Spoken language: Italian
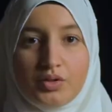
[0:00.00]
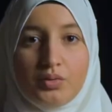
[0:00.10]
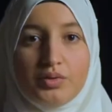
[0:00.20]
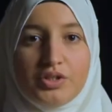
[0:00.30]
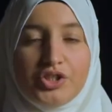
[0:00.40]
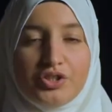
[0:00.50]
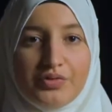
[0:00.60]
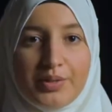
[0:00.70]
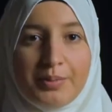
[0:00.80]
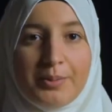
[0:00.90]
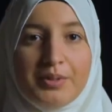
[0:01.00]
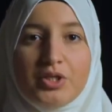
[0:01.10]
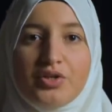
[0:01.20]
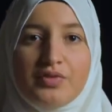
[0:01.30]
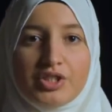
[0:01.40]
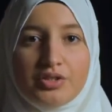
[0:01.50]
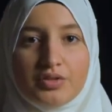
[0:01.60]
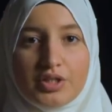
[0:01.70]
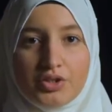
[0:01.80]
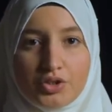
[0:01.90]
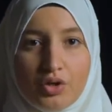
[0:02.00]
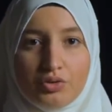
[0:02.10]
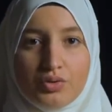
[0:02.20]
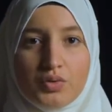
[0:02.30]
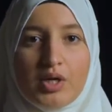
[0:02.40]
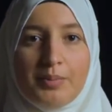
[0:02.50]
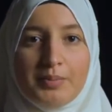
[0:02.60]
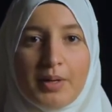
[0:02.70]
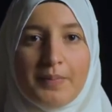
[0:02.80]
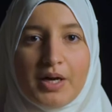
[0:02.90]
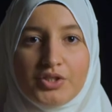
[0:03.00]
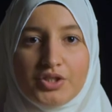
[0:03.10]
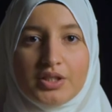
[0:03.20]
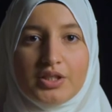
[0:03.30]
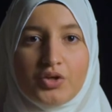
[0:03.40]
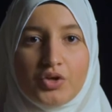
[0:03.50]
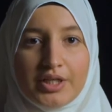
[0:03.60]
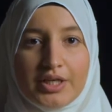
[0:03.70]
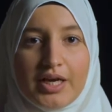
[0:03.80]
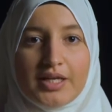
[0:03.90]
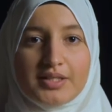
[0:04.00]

L'11 novembre 1938, sulla prima pagina del Corriere La